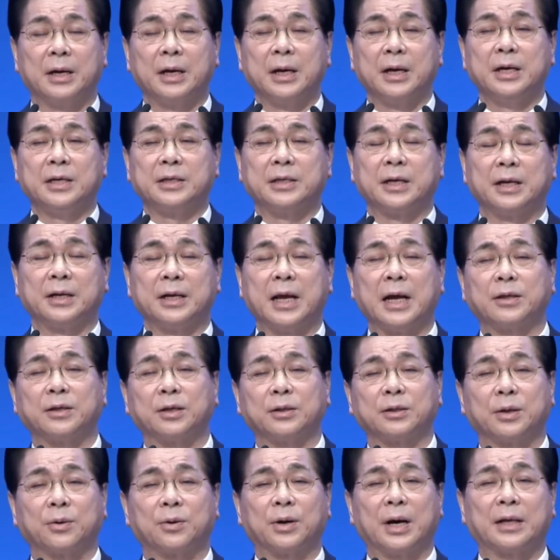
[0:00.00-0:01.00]
이제 내
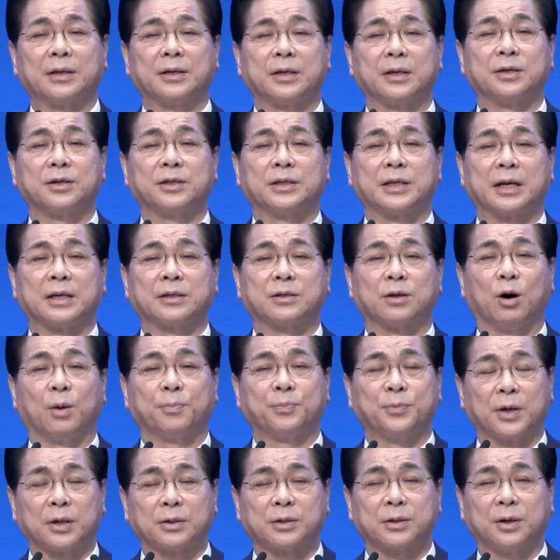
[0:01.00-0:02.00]
뜻대로 하던 그 자리에서
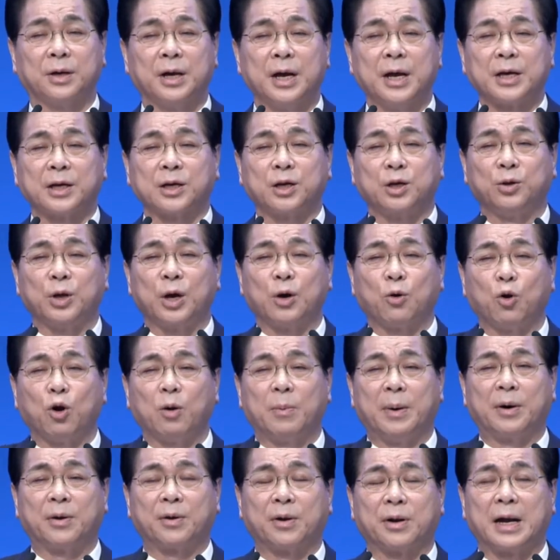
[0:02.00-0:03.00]
엎드려서 기대
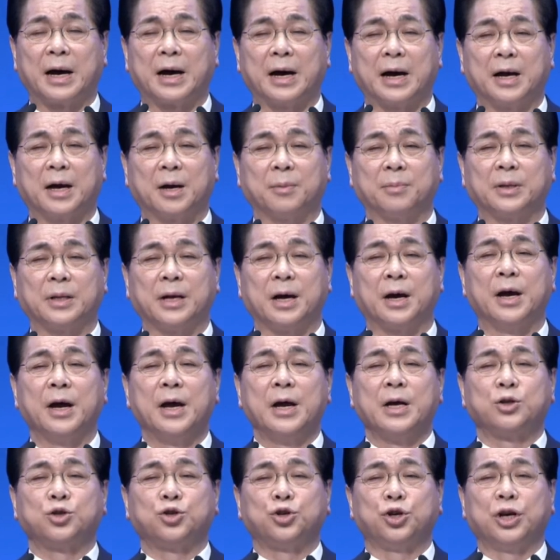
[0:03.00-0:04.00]
골방으로 나가야 합니다.
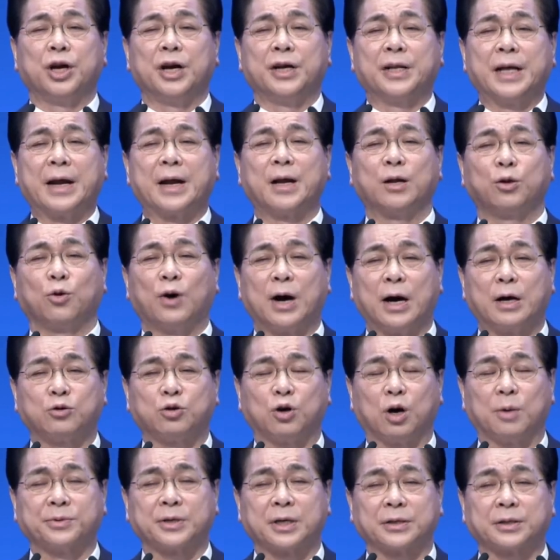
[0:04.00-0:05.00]
주여 나를
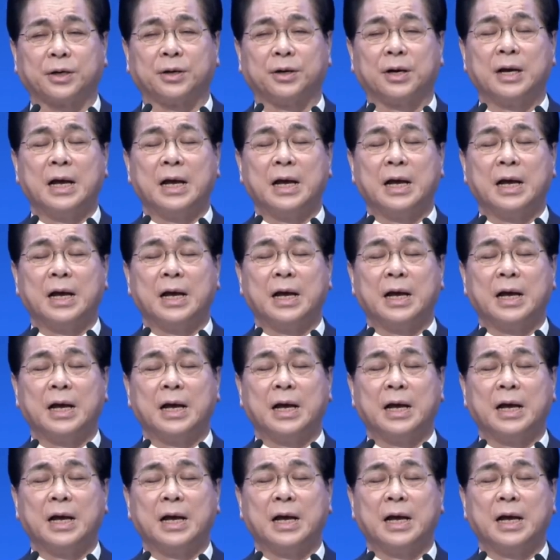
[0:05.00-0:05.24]
도와주옵소서.